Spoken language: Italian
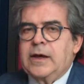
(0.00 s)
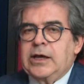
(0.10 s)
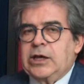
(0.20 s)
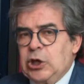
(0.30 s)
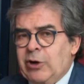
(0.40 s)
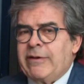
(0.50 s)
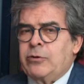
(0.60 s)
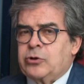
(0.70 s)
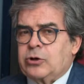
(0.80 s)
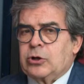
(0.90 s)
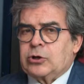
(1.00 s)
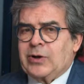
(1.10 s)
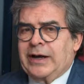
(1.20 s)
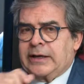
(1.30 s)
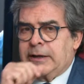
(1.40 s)
io avevo introdotto
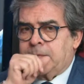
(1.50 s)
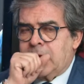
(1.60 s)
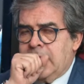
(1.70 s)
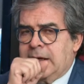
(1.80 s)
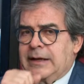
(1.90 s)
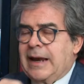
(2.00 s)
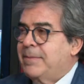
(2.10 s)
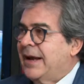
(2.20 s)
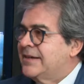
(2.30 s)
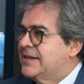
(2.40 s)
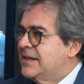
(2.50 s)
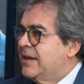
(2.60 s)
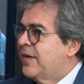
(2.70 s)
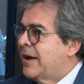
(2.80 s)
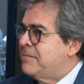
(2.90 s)
anche la prassi di
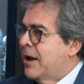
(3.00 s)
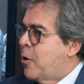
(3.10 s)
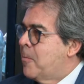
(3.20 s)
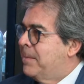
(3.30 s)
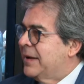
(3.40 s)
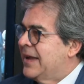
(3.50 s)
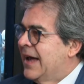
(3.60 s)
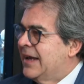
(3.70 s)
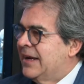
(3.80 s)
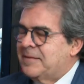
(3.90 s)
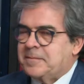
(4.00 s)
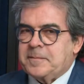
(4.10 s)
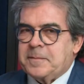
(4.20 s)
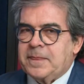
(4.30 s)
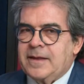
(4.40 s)
farmi accompagnare
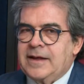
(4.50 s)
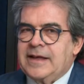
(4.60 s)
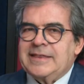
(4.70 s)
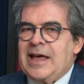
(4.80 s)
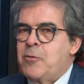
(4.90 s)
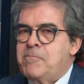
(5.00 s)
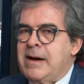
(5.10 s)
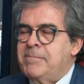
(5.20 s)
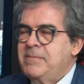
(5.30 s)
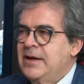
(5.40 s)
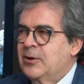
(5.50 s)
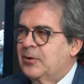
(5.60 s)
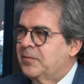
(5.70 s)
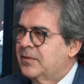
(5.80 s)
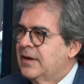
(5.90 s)
da un
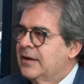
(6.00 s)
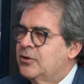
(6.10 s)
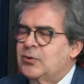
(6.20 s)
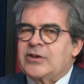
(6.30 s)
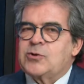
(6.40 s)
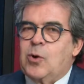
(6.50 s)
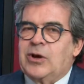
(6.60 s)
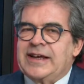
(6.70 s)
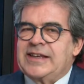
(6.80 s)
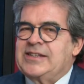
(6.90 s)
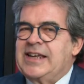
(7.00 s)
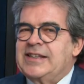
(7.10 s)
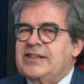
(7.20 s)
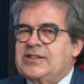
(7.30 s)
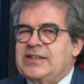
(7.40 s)
bambino di una scuola che si era
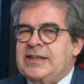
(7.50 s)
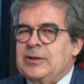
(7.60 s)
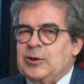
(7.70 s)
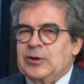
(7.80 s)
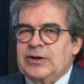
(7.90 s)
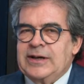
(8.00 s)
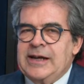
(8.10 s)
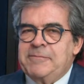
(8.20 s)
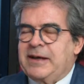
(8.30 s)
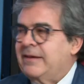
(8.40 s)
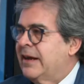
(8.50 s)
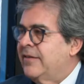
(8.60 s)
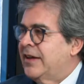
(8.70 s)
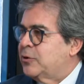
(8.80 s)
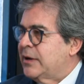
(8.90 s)
distinto per avere
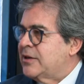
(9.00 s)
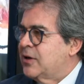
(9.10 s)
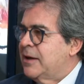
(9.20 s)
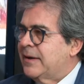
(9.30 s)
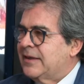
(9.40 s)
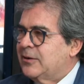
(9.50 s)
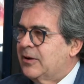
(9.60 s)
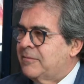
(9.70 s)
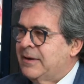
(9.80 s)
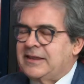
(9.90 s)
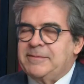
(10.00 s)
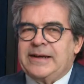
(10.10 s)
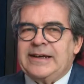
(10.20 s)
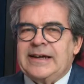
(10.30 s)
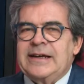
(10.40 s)
fatto un'azione particolarmente
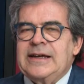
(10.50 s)
bella,